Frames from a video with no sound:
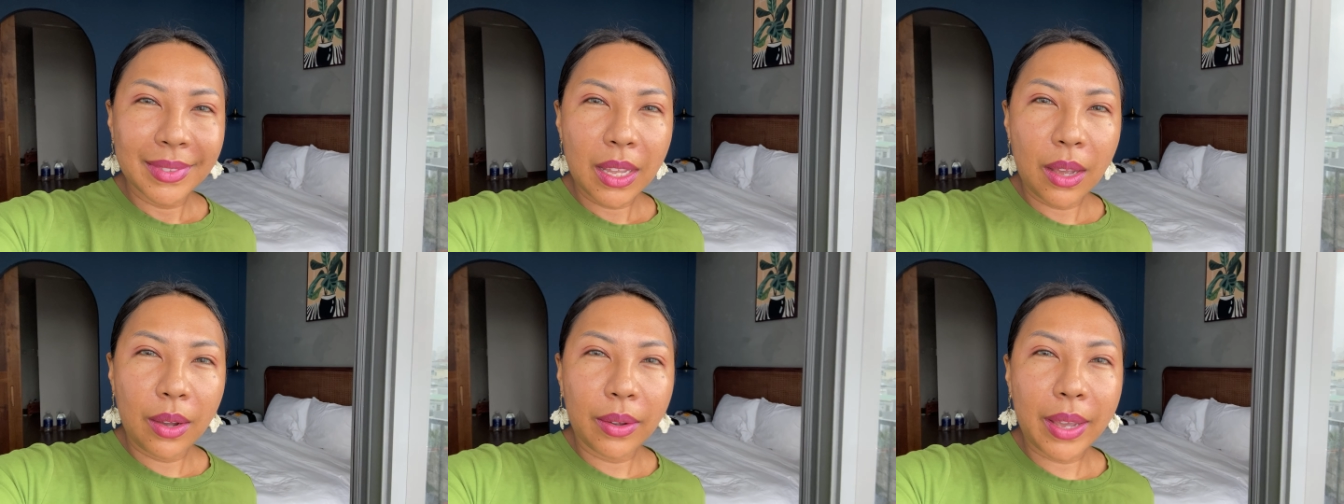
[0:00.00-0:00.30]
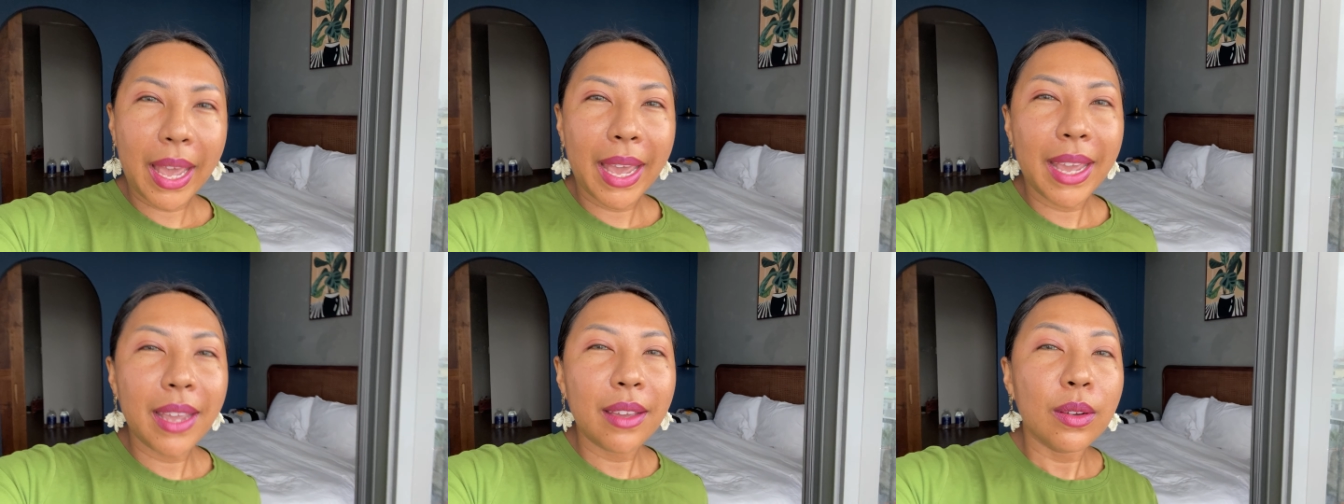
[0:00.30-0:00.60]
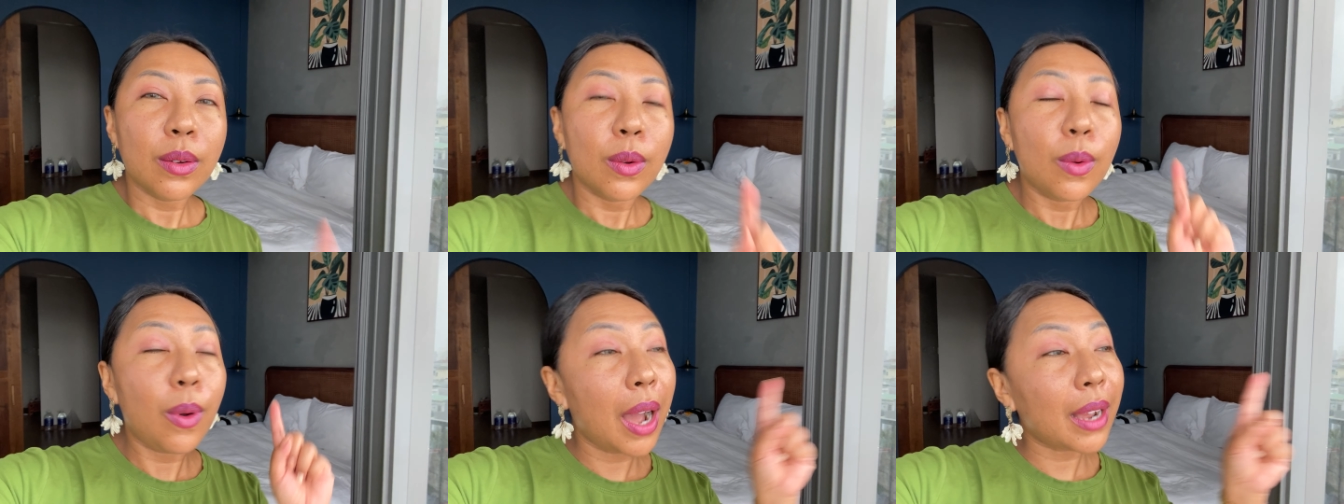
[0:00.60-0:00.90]
ok
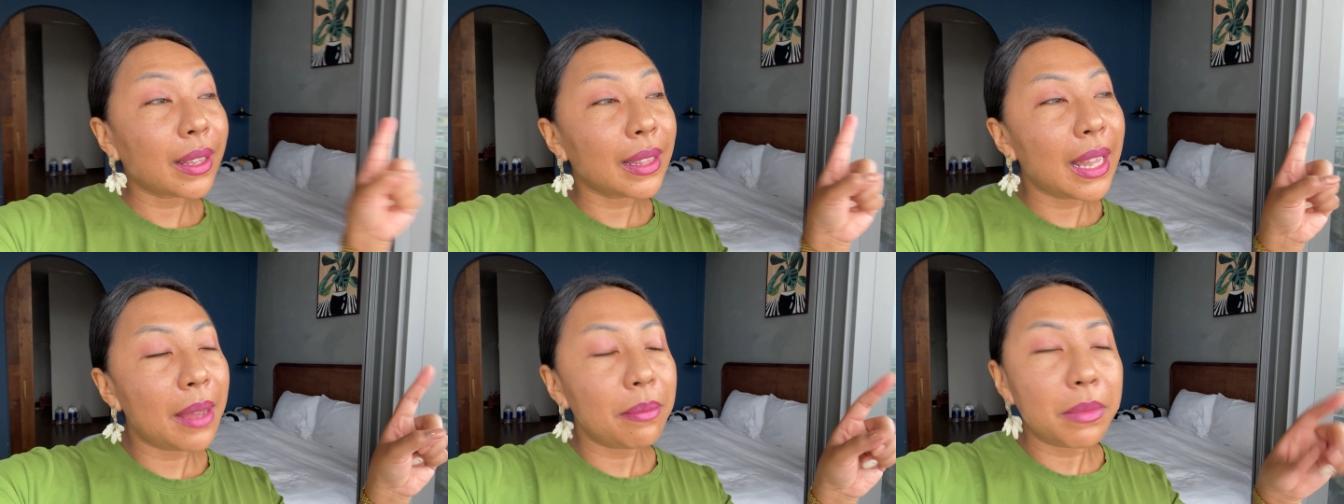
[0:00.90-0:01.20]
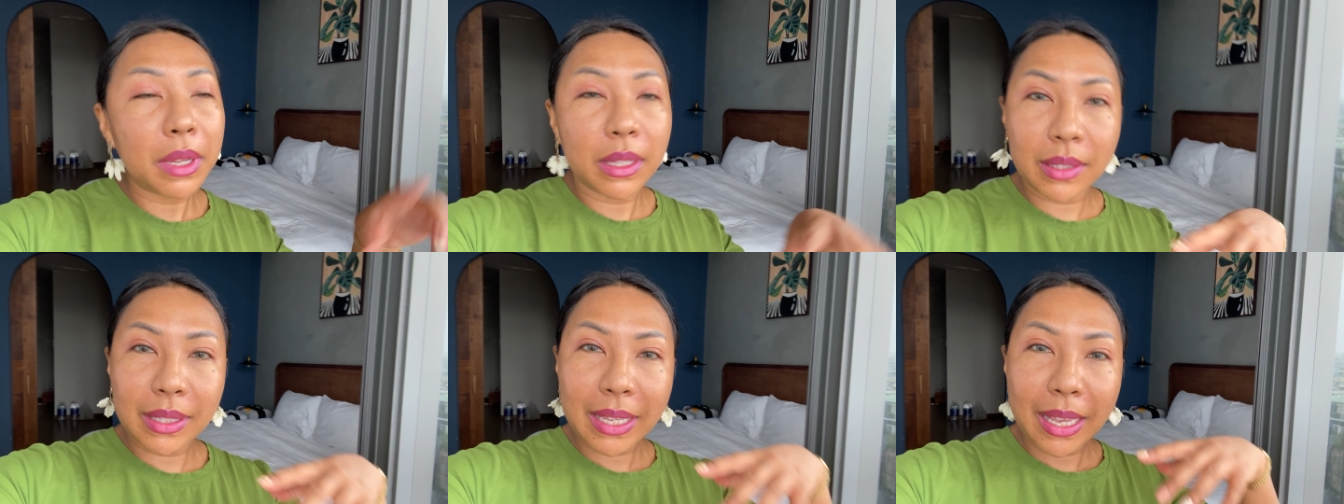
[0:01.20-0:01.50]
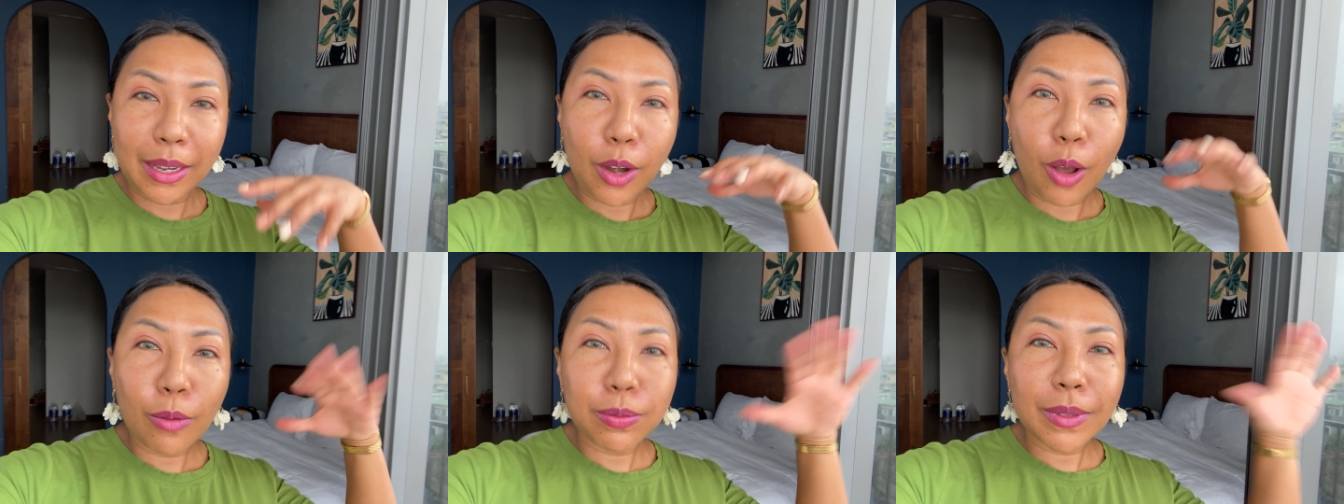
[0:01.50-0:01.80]
hoặc là mình
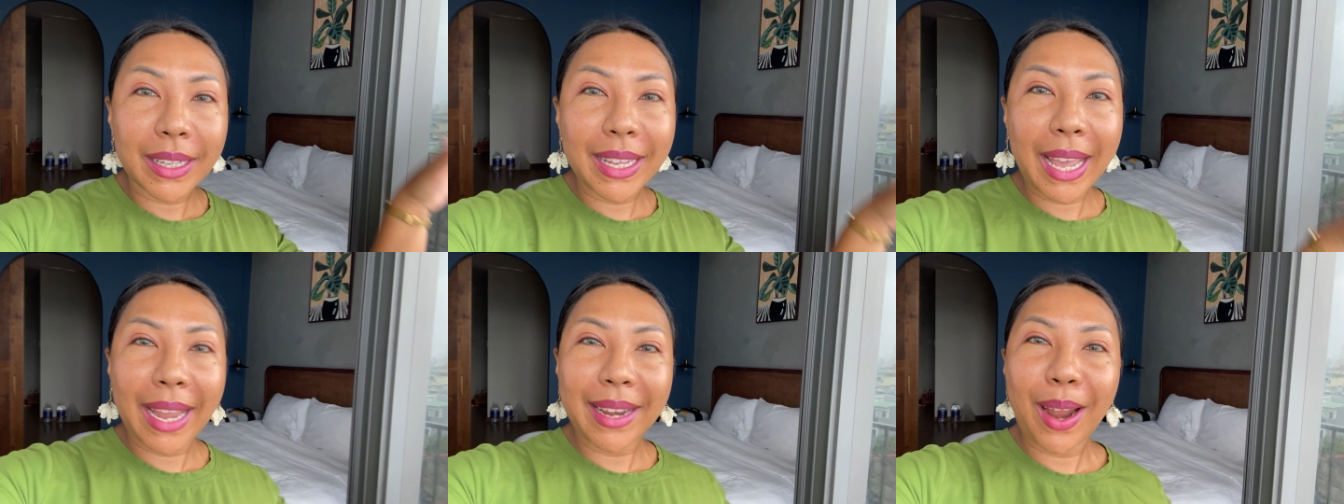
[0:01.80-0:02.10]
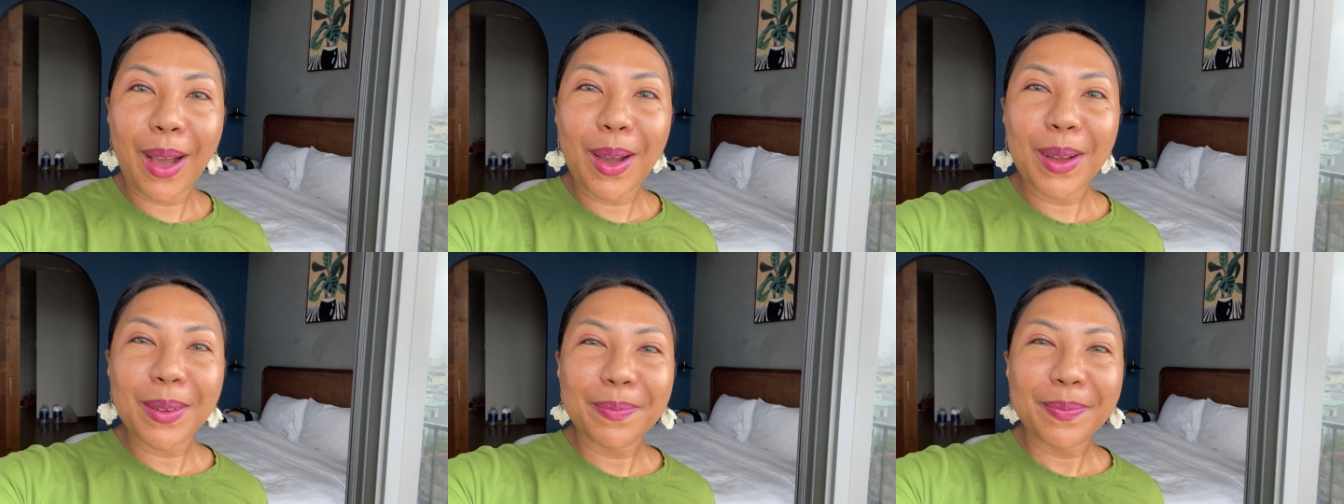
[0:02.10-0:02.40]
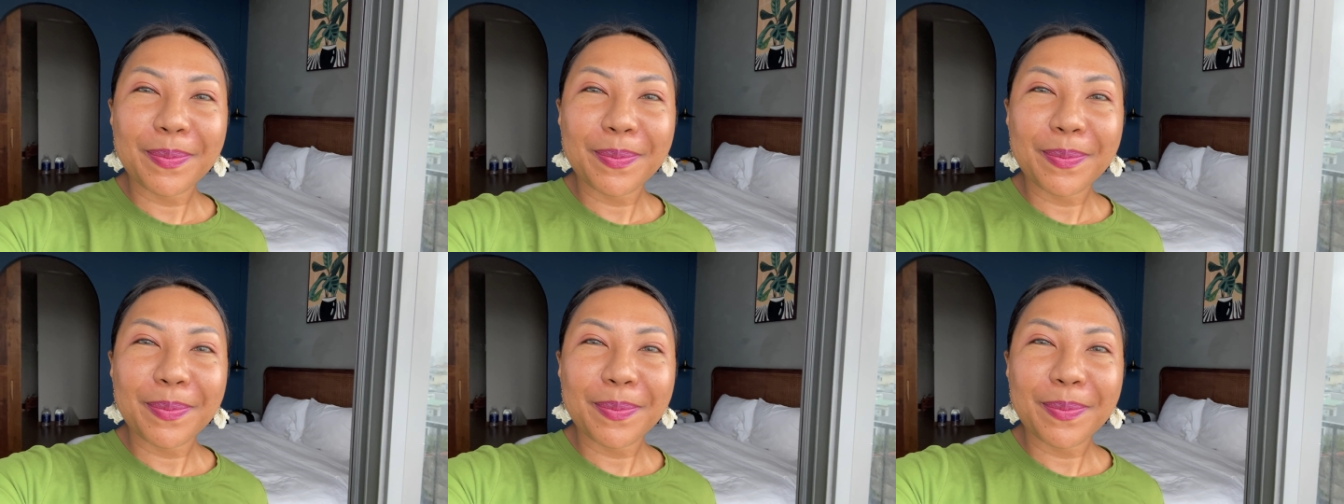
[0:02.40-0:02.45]
sẽ đốt tờ giấy đỏ